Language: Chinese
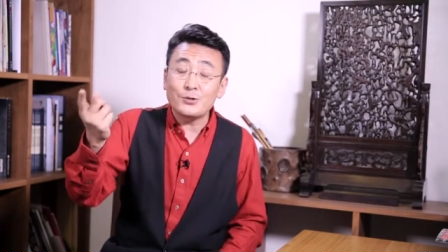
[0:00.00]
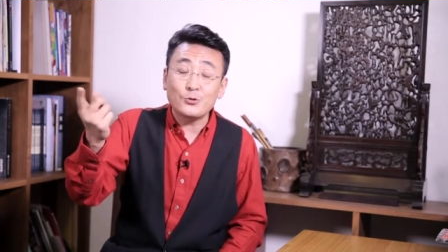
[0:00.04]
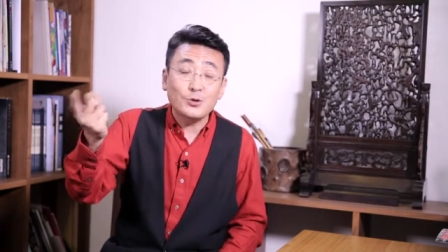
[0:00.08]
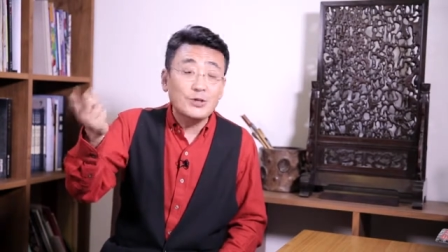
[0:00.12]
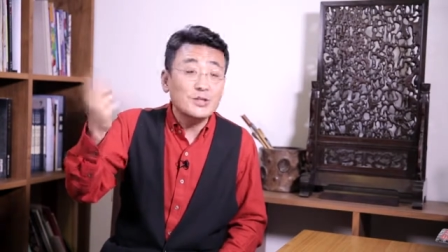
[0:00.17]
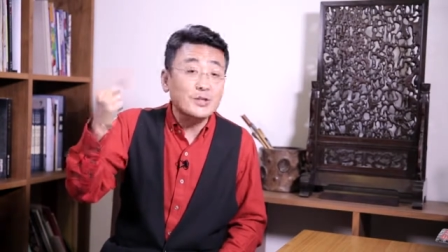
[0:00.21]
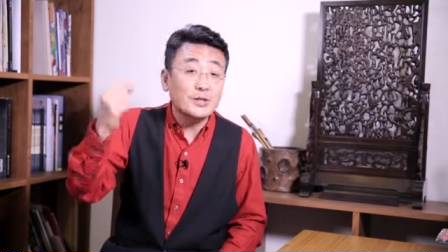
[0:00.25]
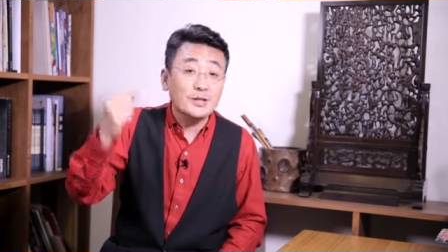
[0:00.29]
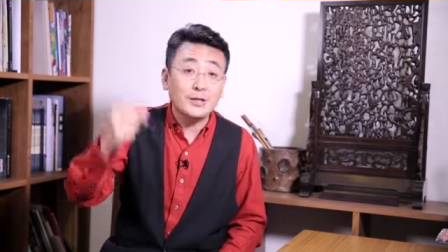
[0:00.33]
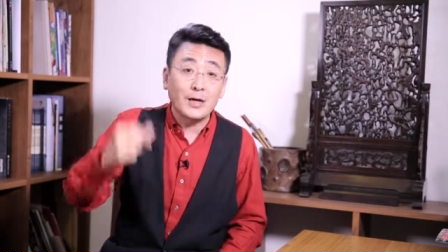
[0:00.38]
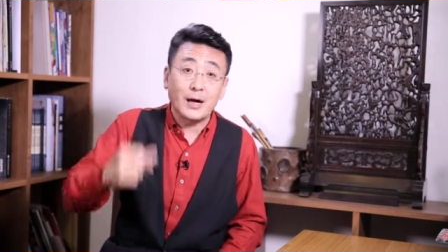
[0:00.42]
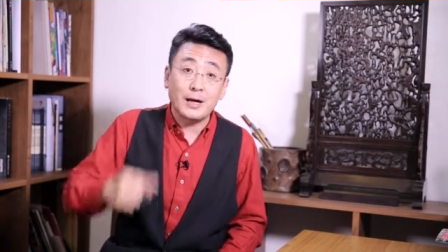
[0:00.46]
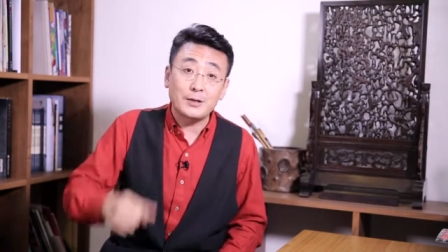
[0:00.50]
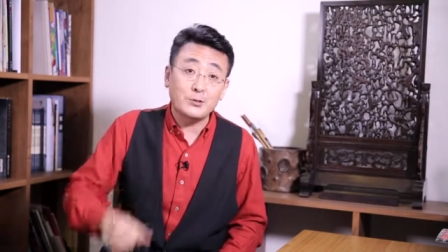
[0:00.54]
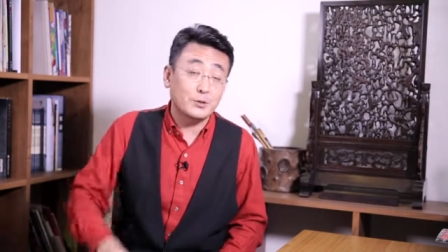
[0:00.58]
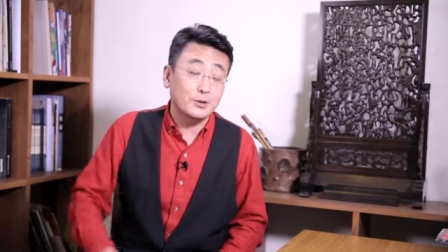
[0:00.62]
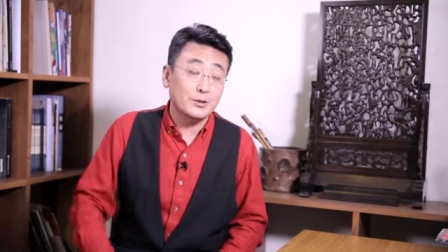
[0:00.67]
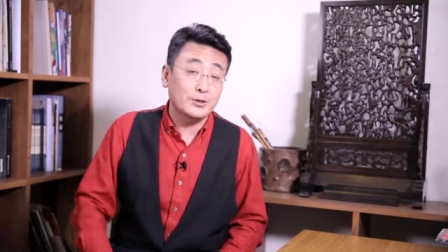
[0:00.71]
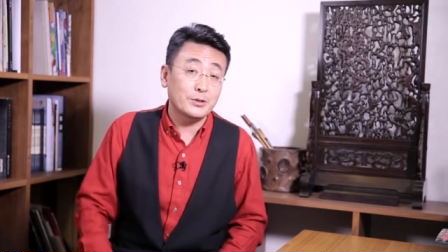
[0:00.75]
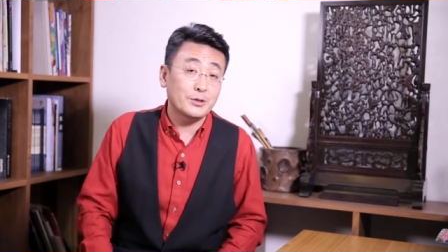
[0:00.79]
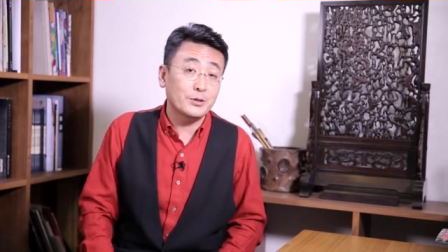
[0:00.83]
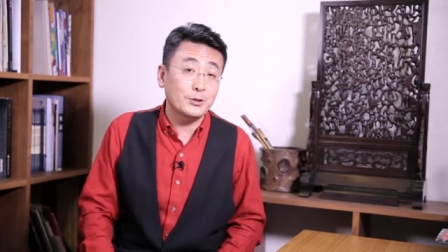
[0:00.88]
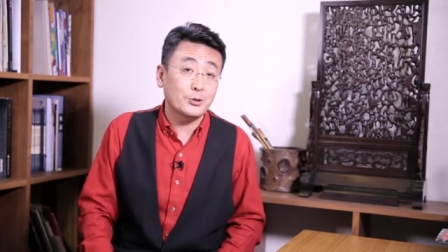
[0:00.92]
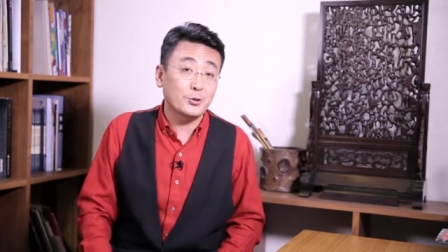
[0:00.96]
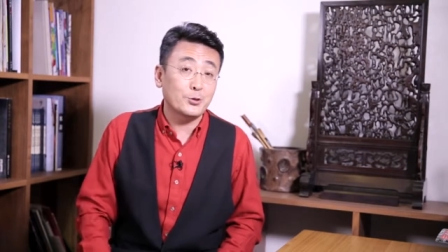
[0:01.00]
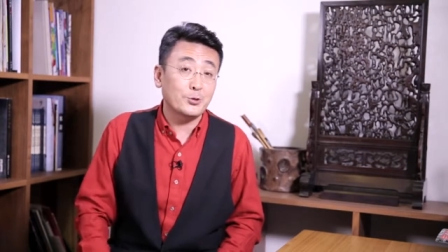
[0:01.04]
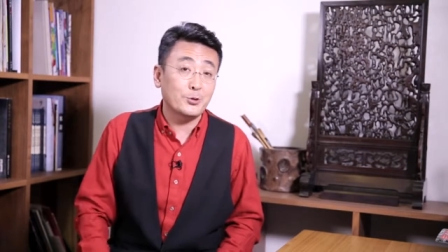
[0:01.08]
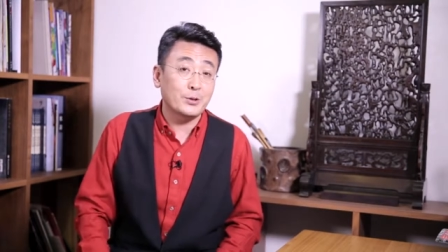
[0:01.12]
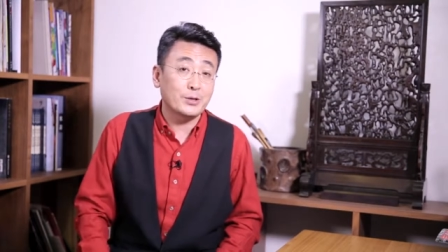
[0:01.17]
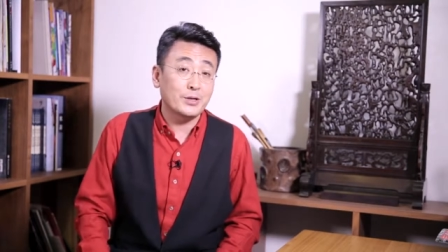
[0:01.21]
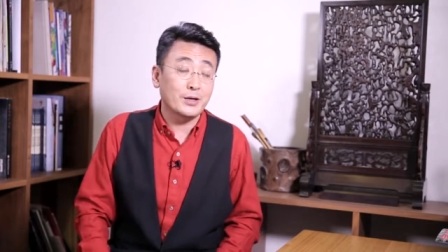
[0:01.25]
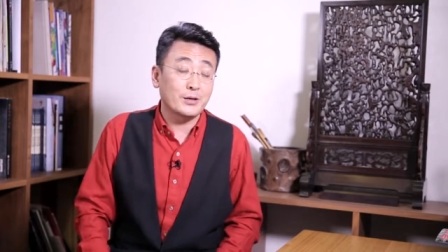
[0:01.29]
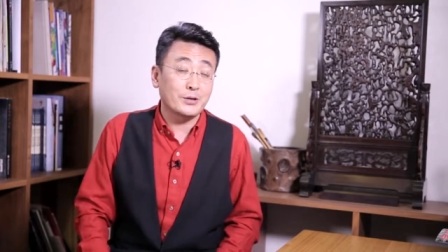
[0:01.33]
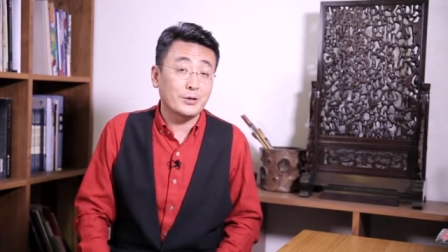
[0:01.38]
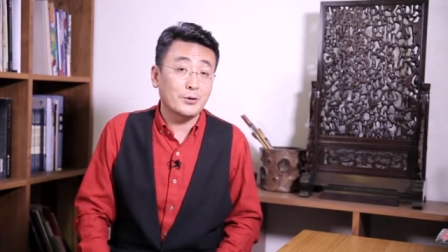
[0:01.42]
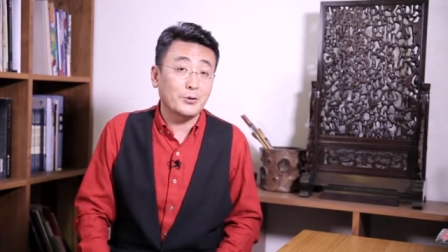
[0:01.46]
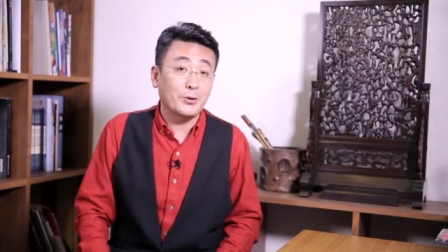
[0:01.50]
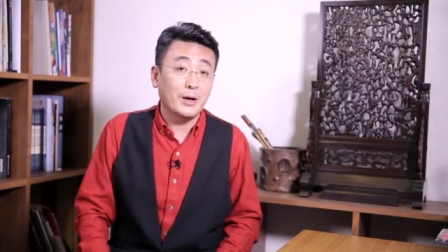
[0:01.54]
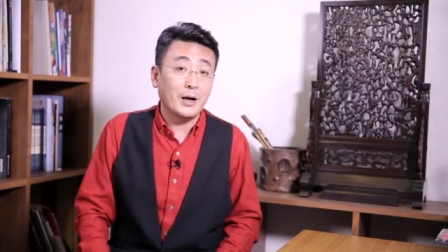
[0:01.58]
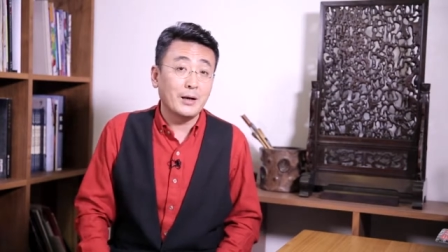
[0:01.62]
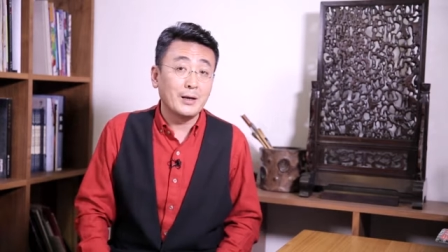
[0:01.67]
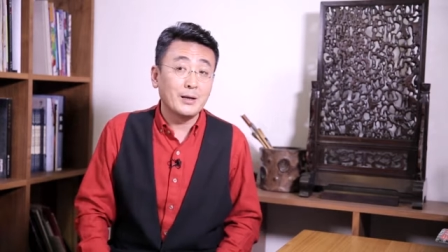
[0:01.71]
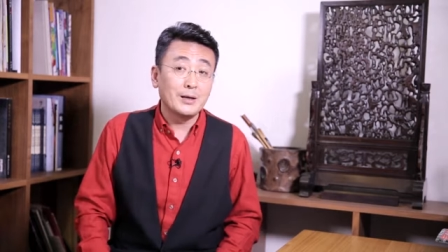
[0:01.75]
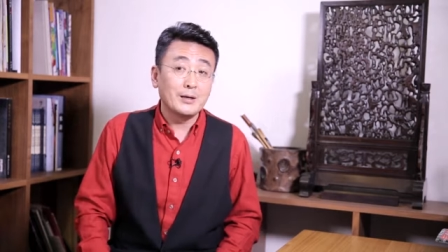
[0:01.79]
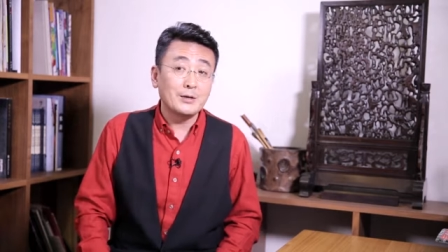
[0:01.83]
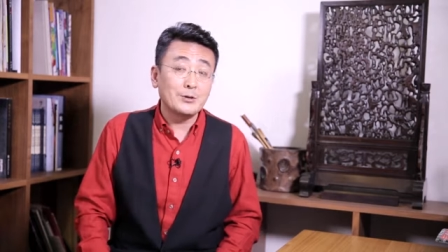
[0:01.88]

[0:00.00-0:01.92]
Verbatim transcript: 孙静雅就曾经说过这样的话，